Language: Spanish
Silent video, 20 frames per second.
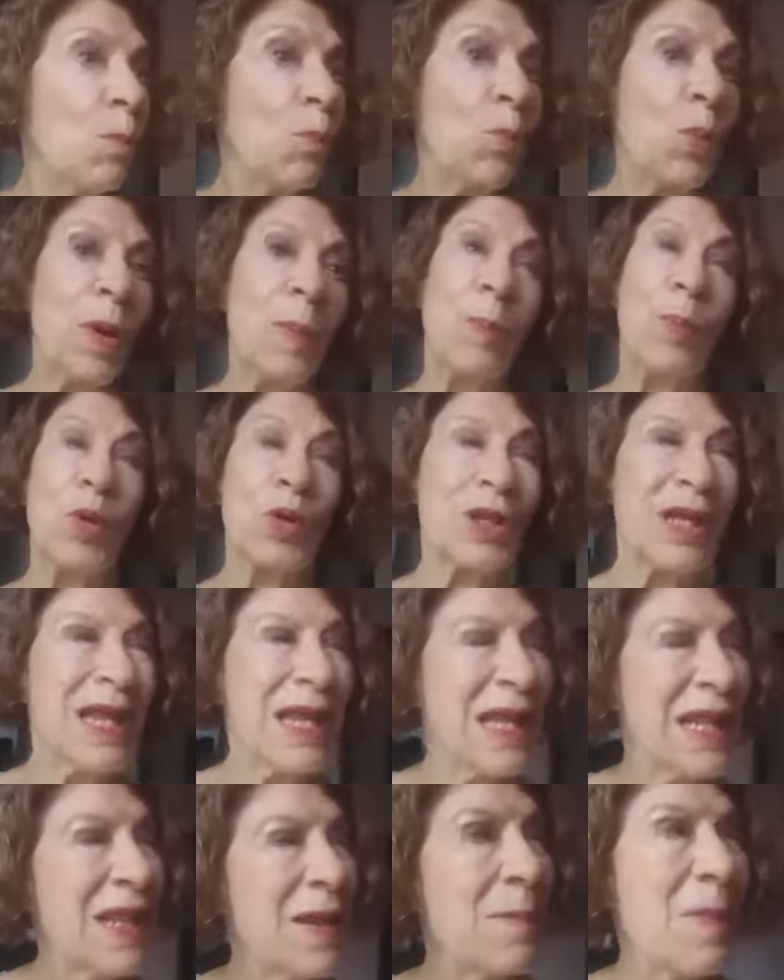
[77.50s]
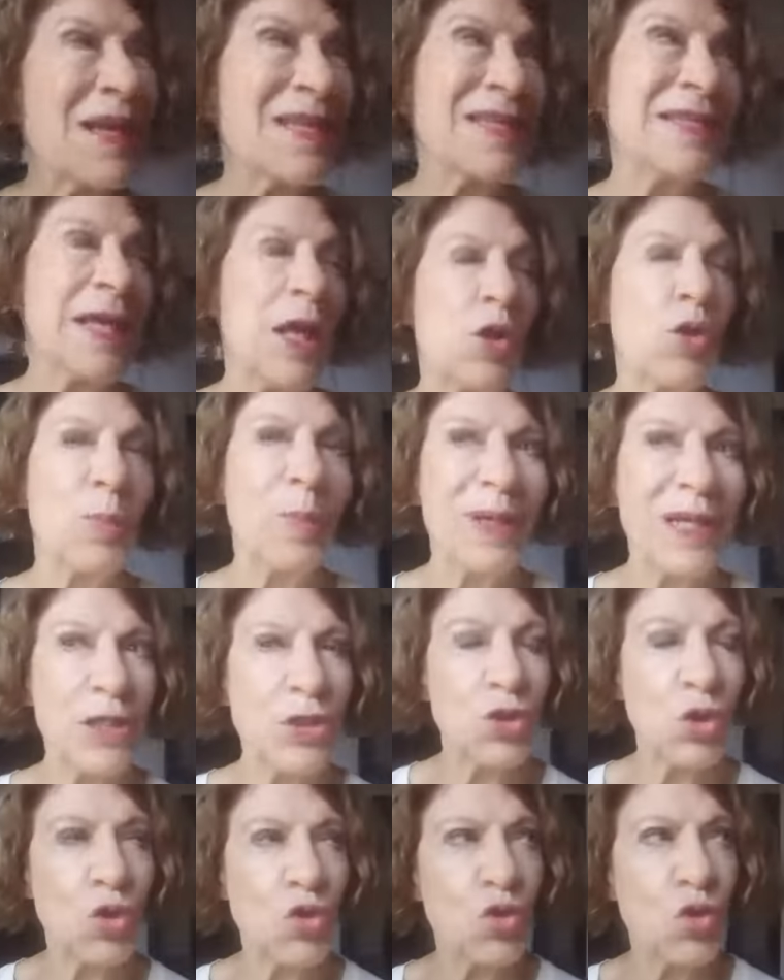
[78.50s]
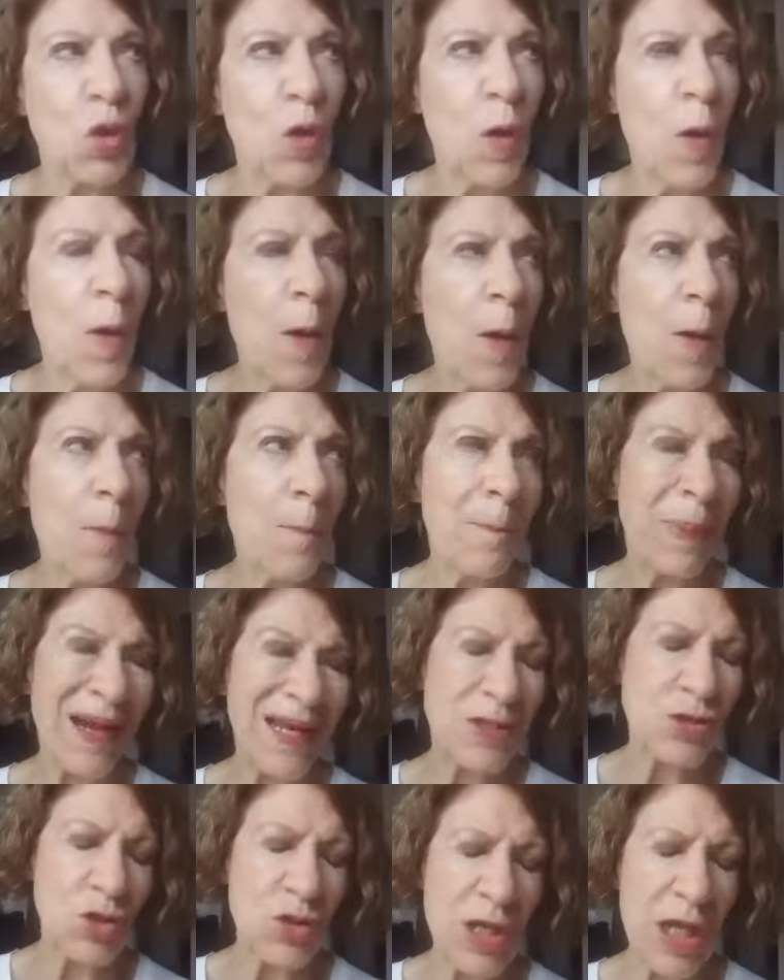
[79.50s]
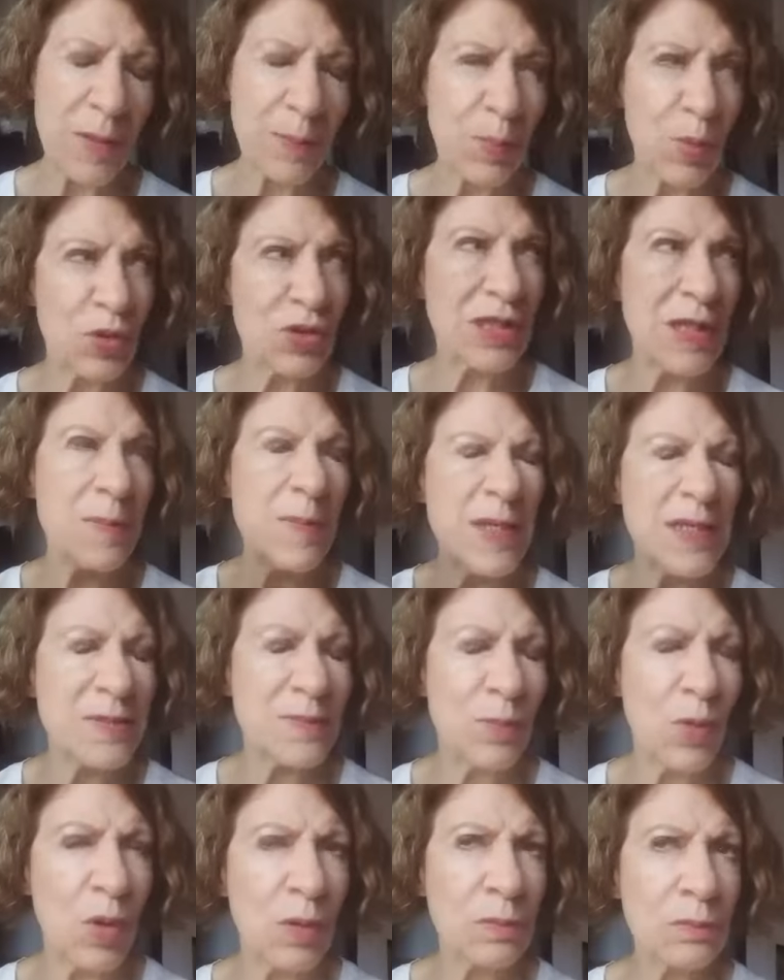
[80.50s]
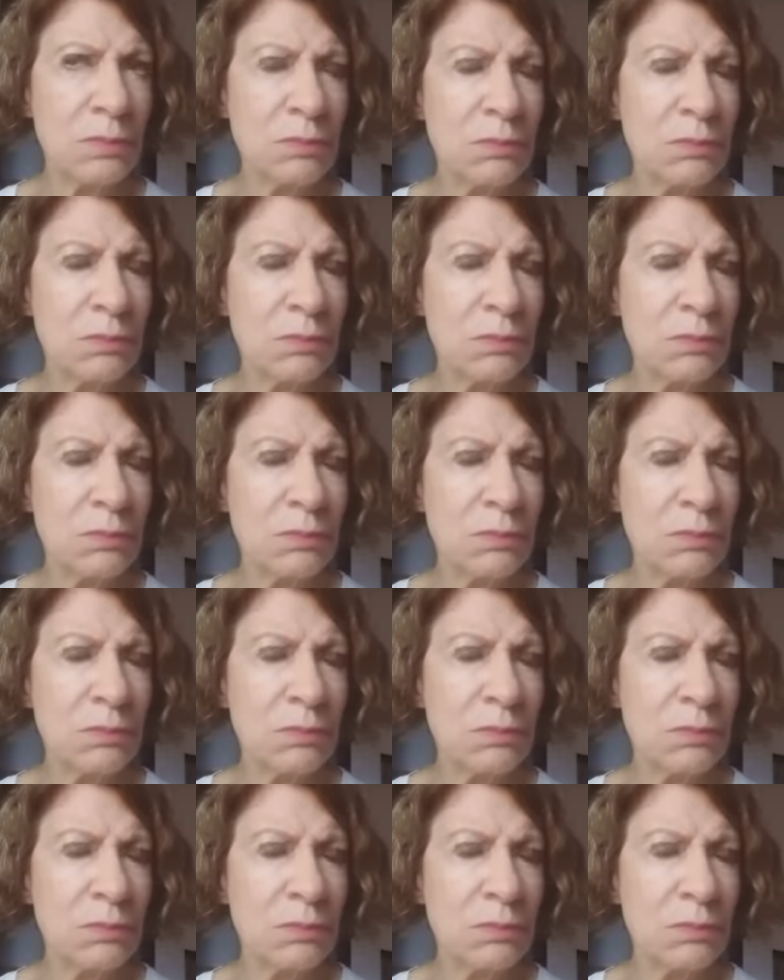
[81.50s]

Pues porque eres demasiado perezoso para soñar por ti mismo.